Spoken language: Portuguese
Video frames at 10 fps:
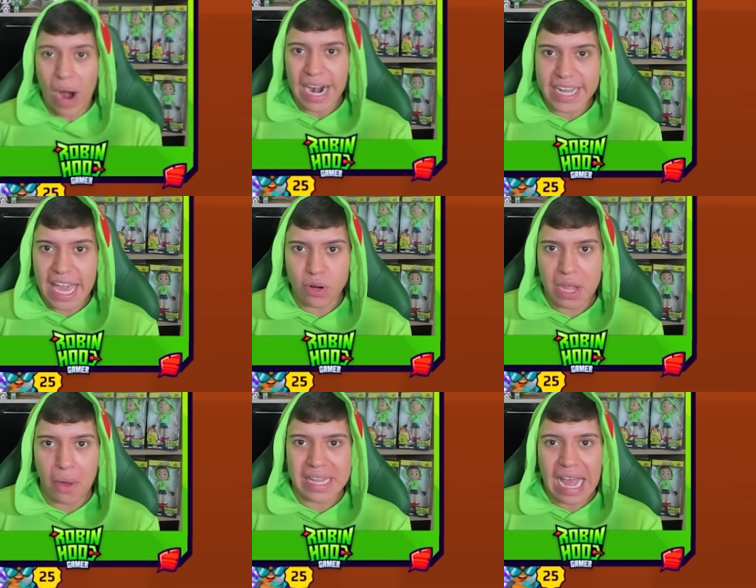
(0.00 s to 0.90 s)
O arqueiro
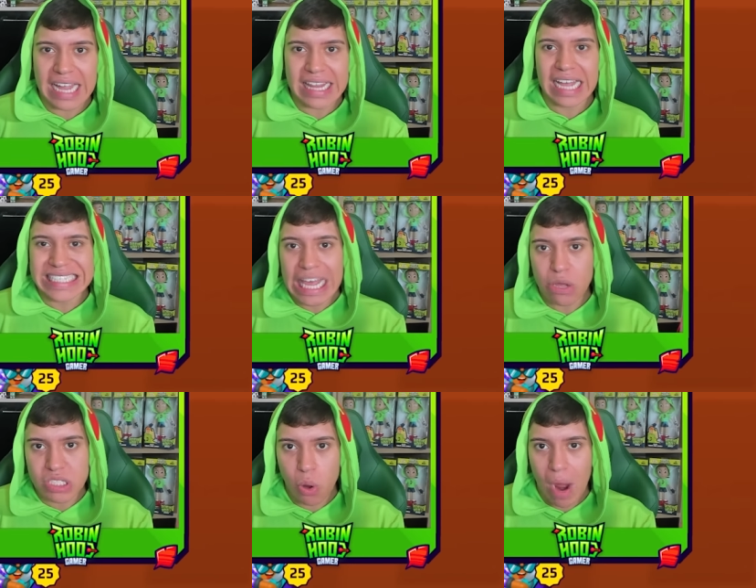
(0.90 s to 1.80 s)
não é nada sem
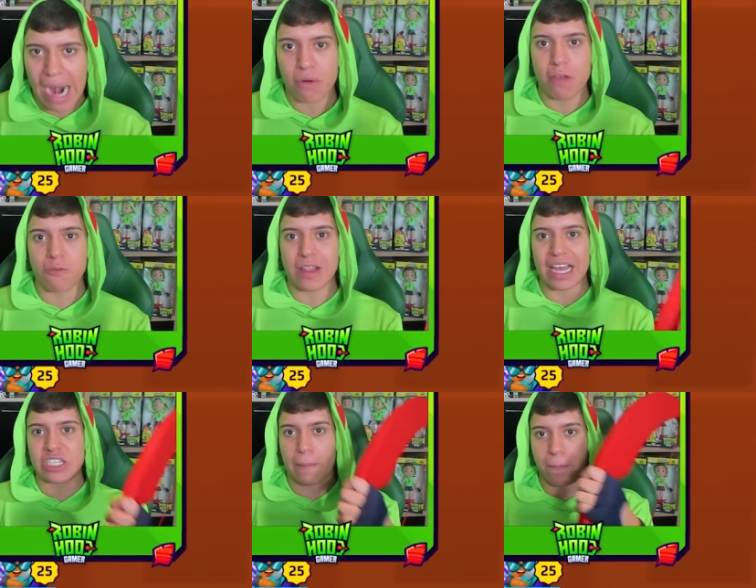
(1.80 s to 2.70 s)
o seu arco e
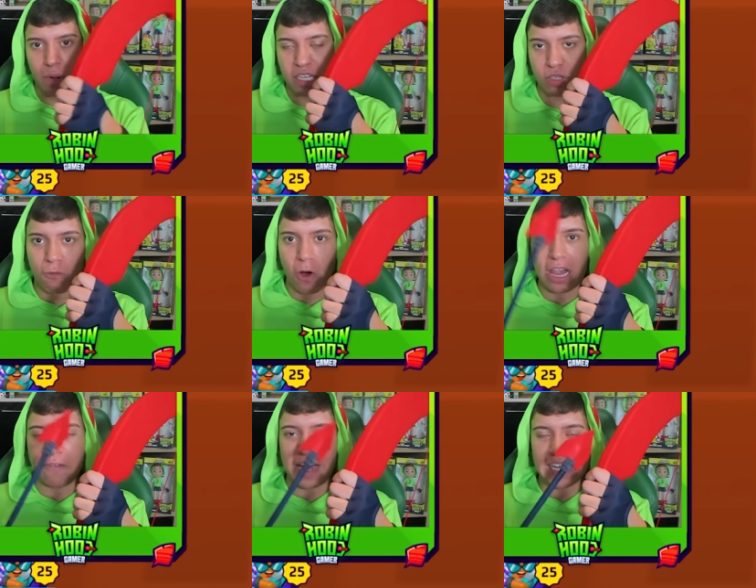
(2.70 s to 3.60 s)
flecha. Por isso, vou
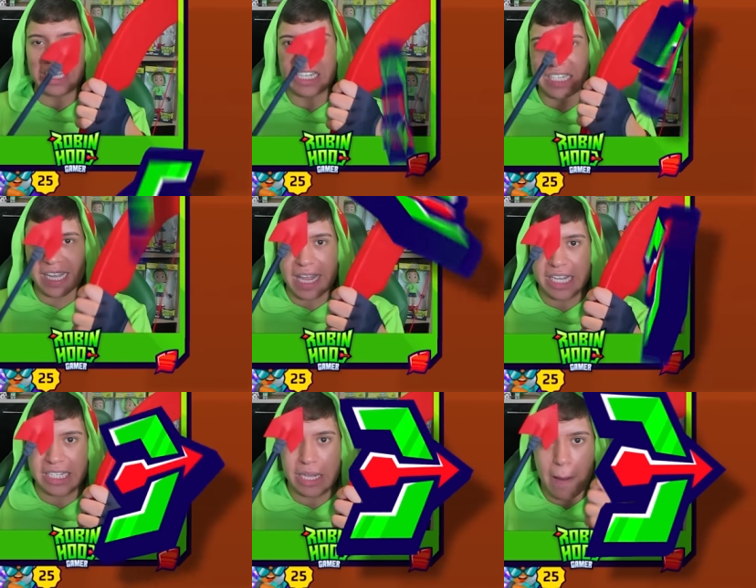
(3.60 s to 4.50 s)
levar esses
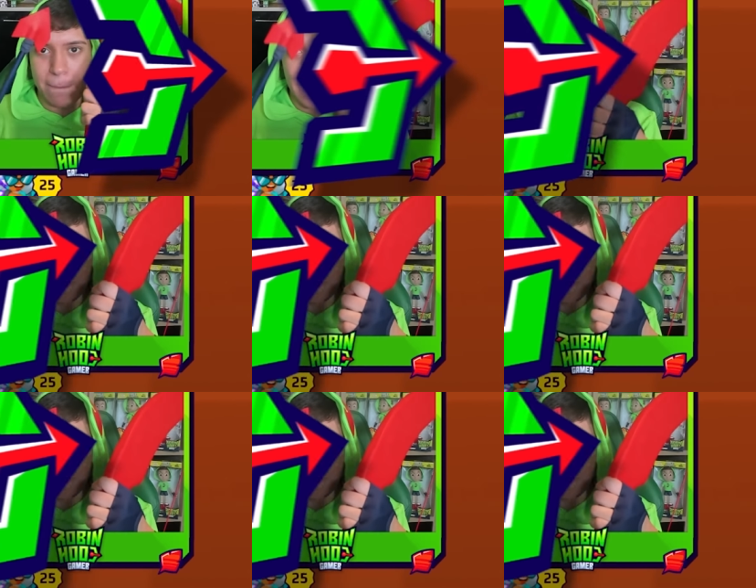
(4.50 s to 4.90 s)
itens para o